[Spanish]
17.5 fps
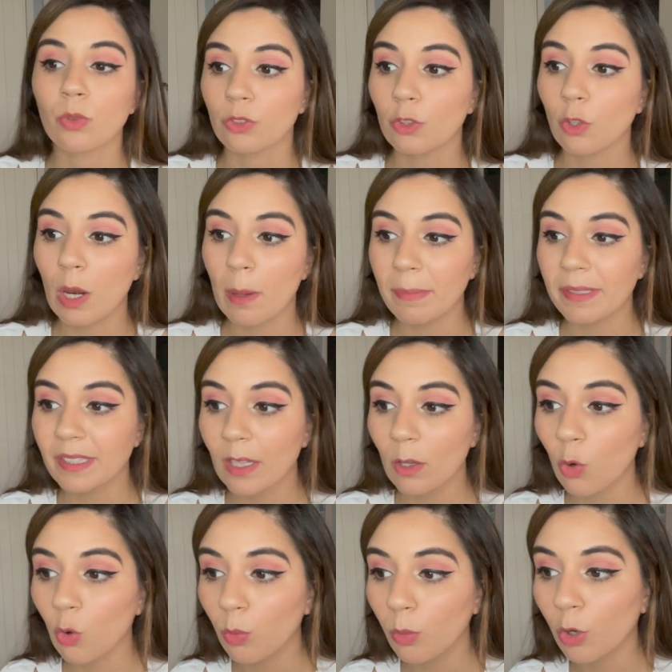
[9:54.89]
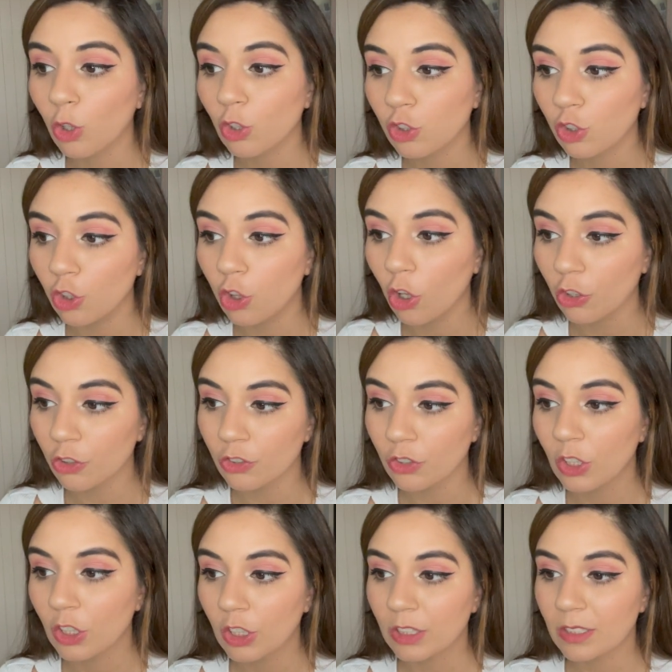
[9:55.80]
Solamente hubo dos
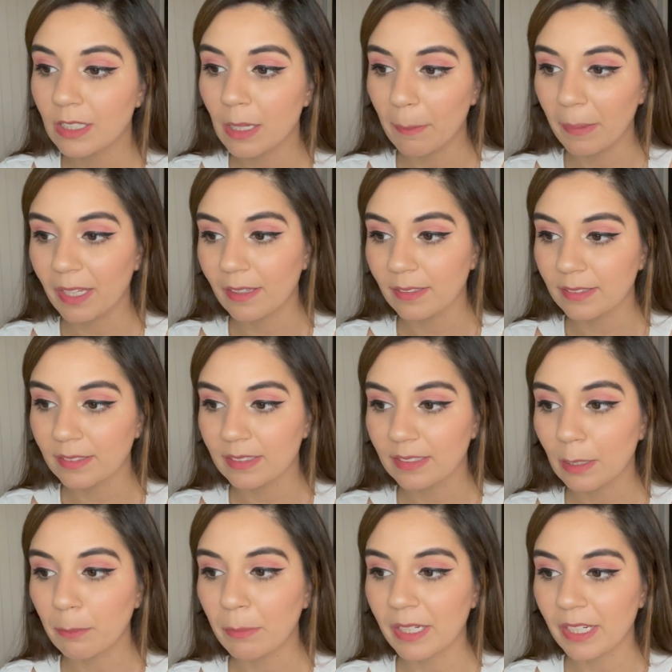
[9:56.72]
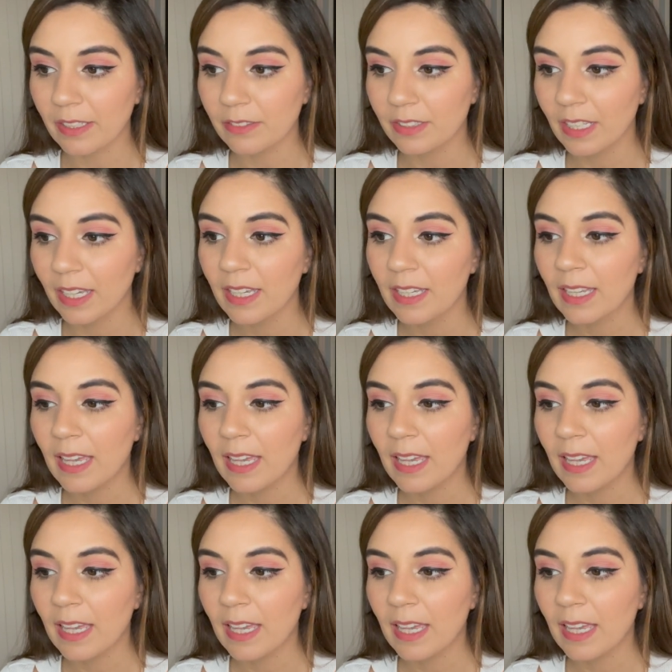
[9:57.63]
llamadas de emergencia